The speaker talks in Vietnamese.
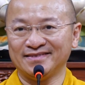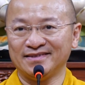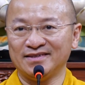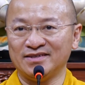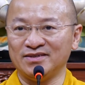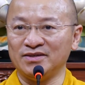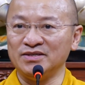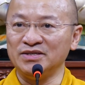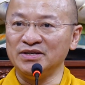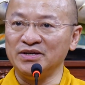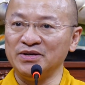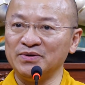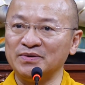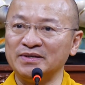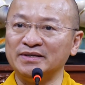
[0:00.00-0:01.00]
Rồi
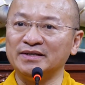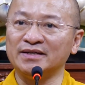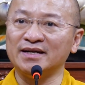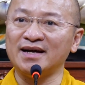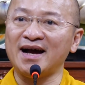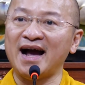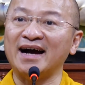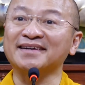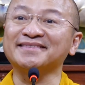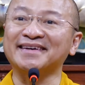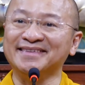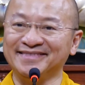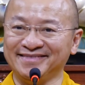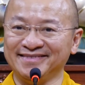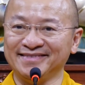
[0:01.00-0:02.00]
nhiều người đó hận
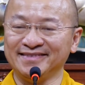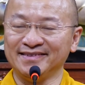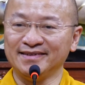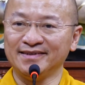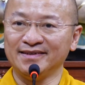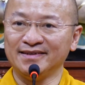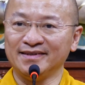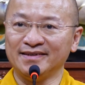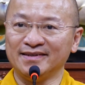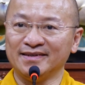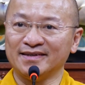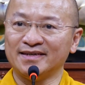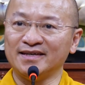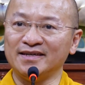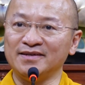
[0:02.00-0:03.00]
tình,
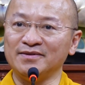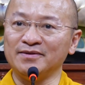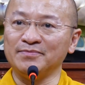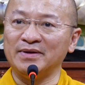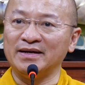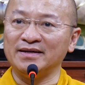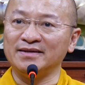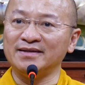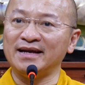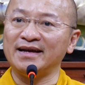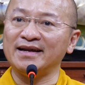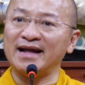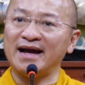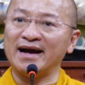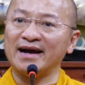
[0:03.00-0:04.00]
khi bị lây
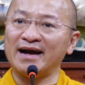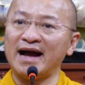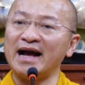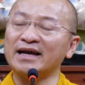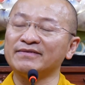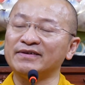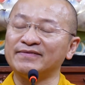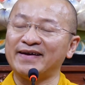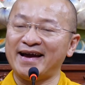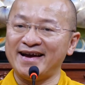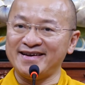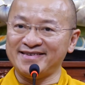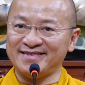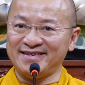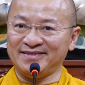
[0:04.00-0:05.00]
lan HIV và
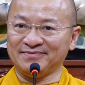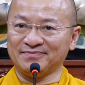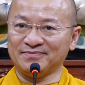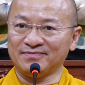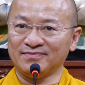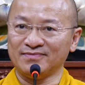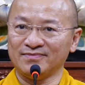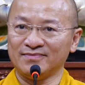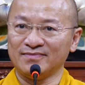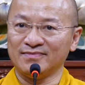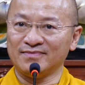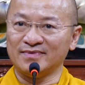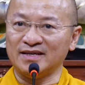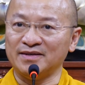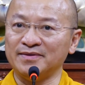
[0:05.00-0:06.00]
AIDS đó
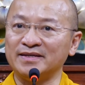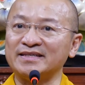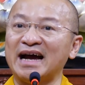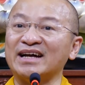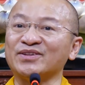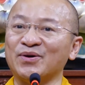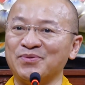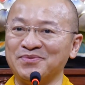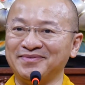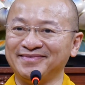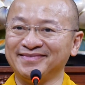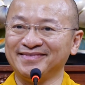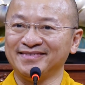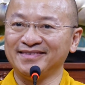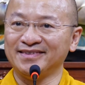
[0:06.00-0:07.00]
thì đi trả thù.
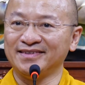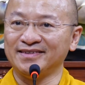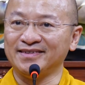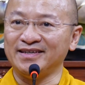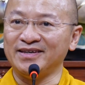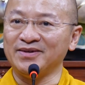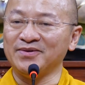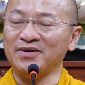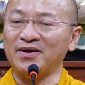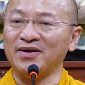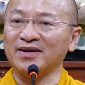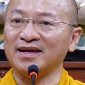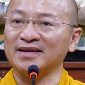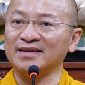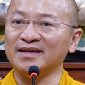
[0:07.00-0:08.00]
Nếu họ
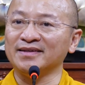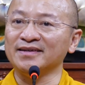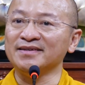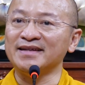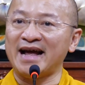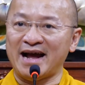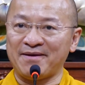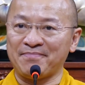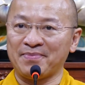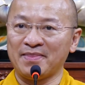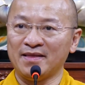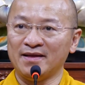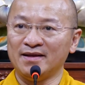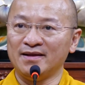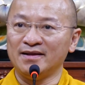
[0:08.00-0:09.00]
là giới tính nam
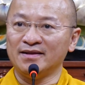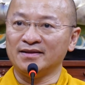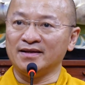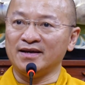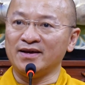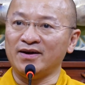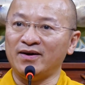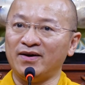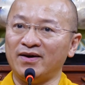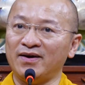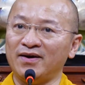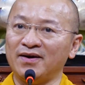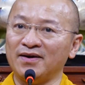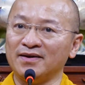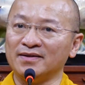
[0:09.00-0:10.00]
thì
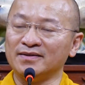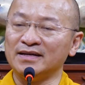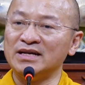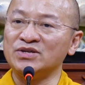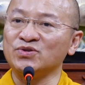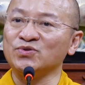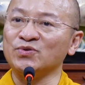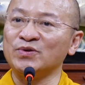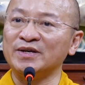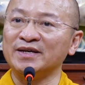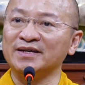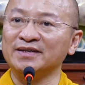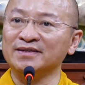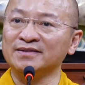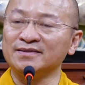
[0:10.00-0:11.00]
họ đi
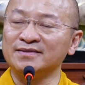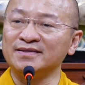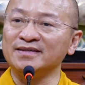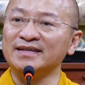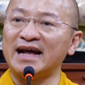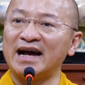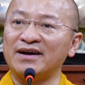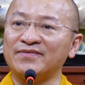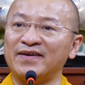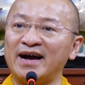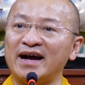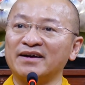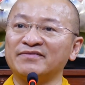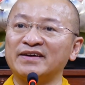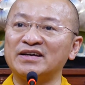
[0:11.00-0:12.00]
truyền SIDA và
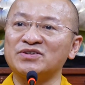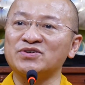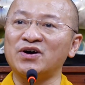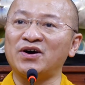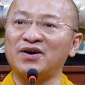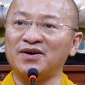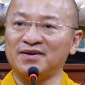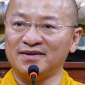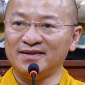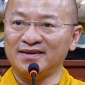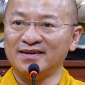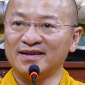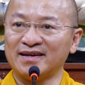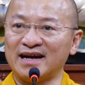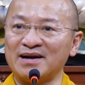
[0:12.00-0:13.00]
HIV cho
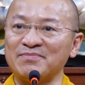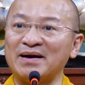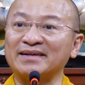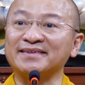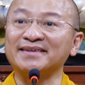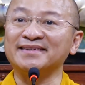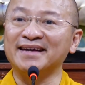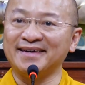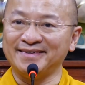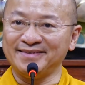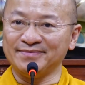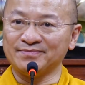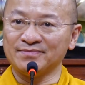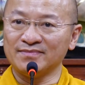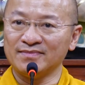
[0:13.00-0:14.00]
các bạn tình nữ.
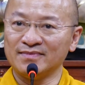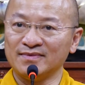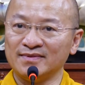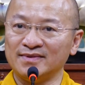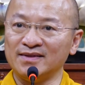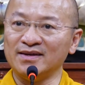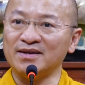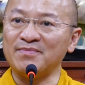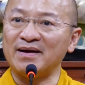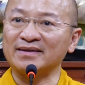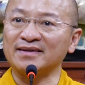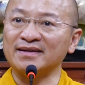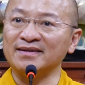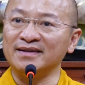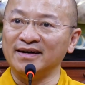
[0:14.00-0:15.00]
Nếu là bạn
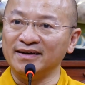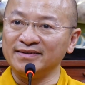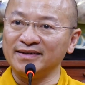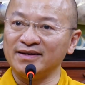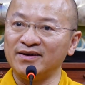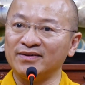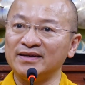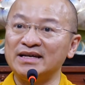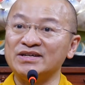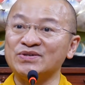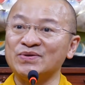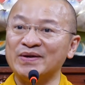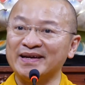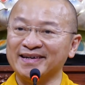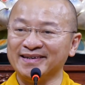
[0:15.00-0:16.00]
tình nữ thì họ đi
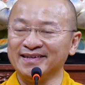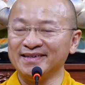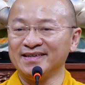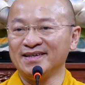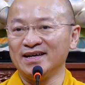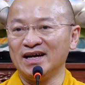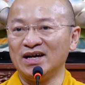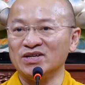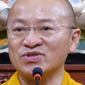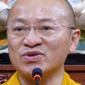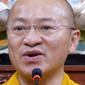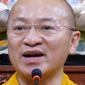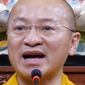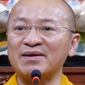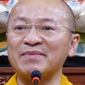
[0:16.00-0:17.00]
truyền
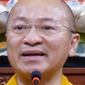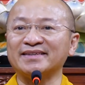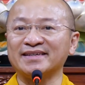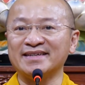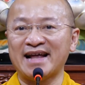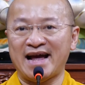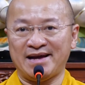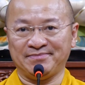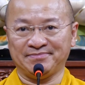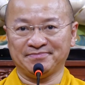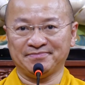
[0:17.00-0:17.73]
cho các bạn tình nam,